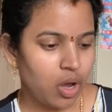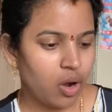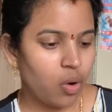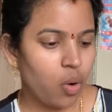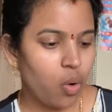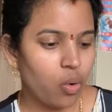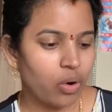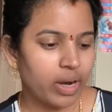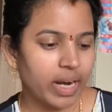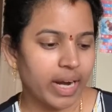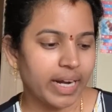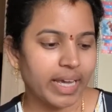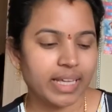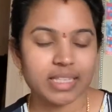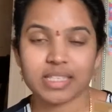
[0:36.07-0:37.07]
గోల్డ్
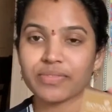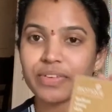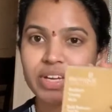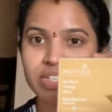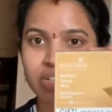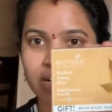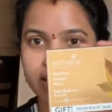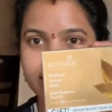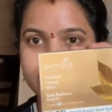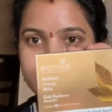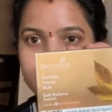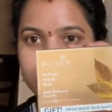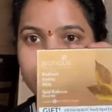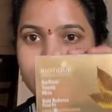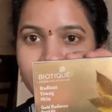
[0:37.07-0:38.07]
రేడియన్స్ ఫేషియల్ కిట్
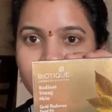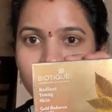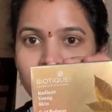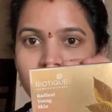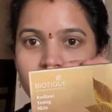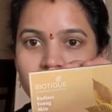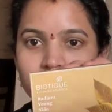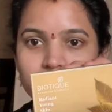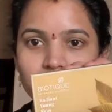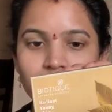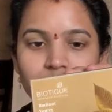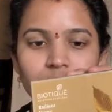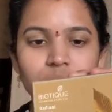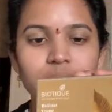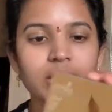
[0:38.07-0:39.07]
ఇది సో
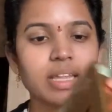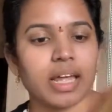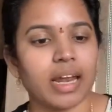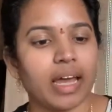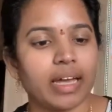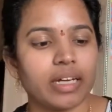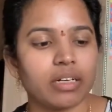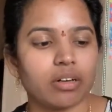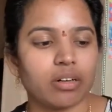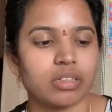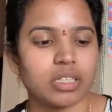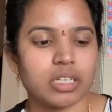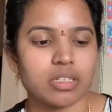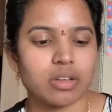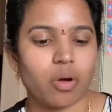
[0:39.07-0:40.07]
ఇది ఎలా ఇంట్లో
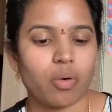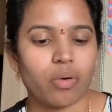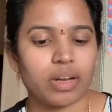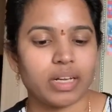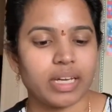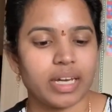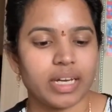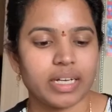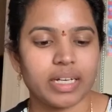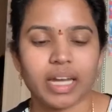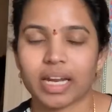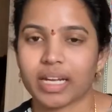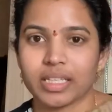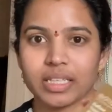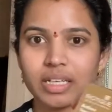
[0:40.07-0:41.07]
చేసుకోవాలి ఏంటి
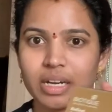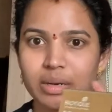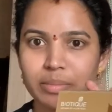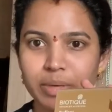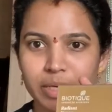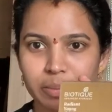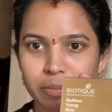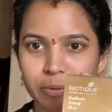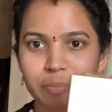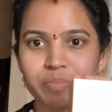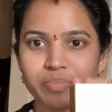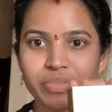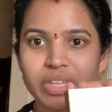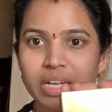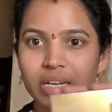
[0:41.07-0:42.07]
అనేది నేను మీకు ఇప్పుడు
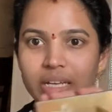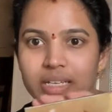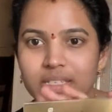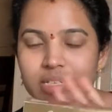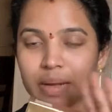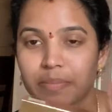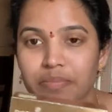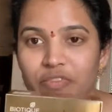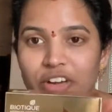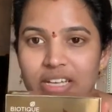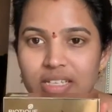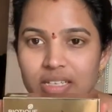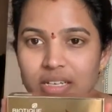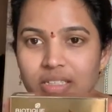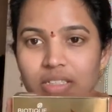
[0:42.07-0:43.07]
దీన్ని స్టెప్
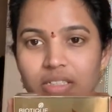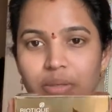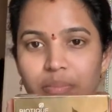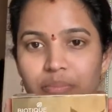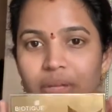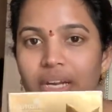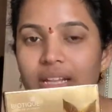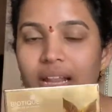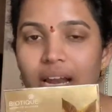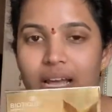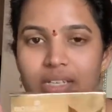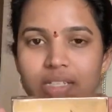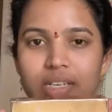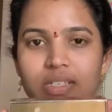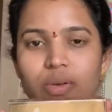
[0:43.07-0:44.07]
వైజ్గా చెప్తాను ఇది ఎలా
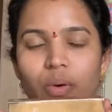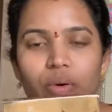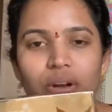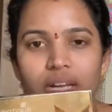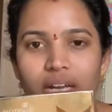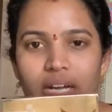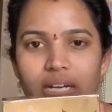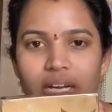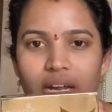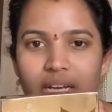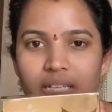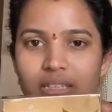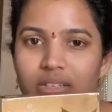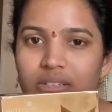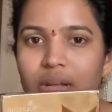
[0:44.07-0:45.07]
చేసుకోవాలి ఏంటి
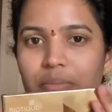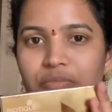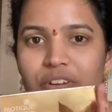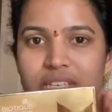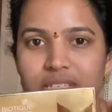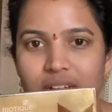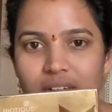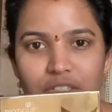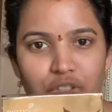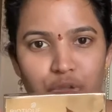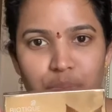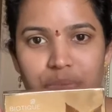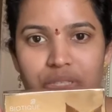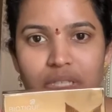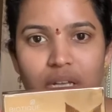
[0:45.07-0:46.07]
అనేది స్టెప్ వైజ్గా నేను
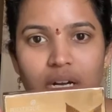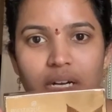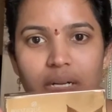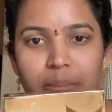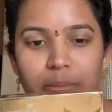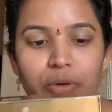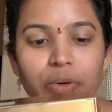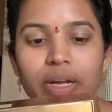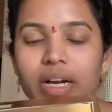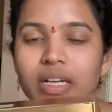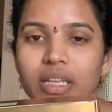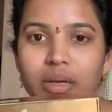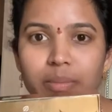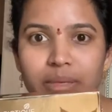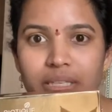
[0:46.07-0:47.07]
చూపిస్తానండి ఇప్పుడు ఇక్కడ
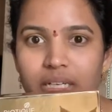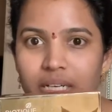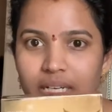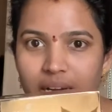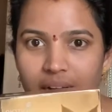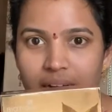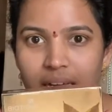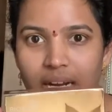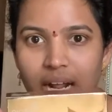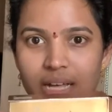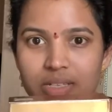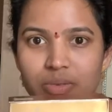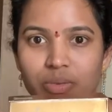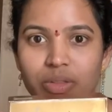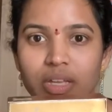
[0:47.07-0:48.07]
దీని మీద డీటెయిల్గా
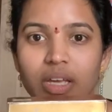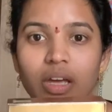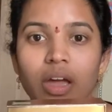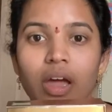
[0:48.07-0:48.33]
రాసి ఉంది